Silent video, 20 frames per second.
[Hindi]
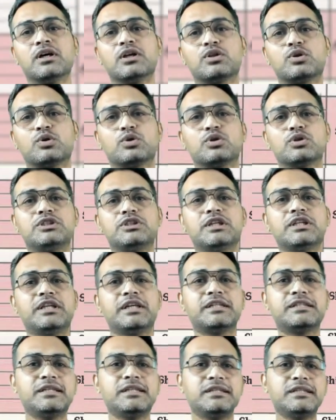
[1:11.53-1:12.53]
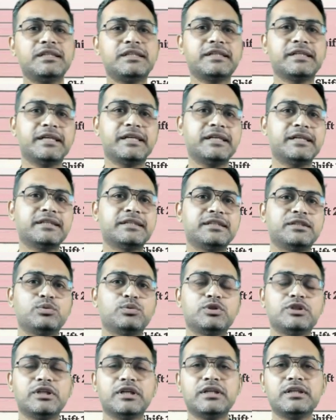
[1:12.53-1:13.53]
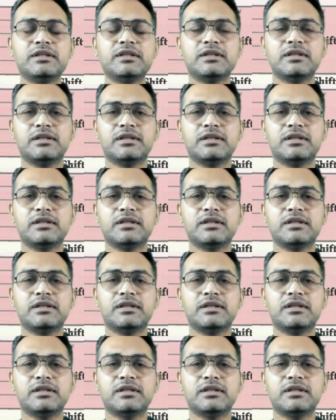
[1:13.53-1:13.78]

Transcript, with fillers: तो ये देखिए ये डेट दी हुई है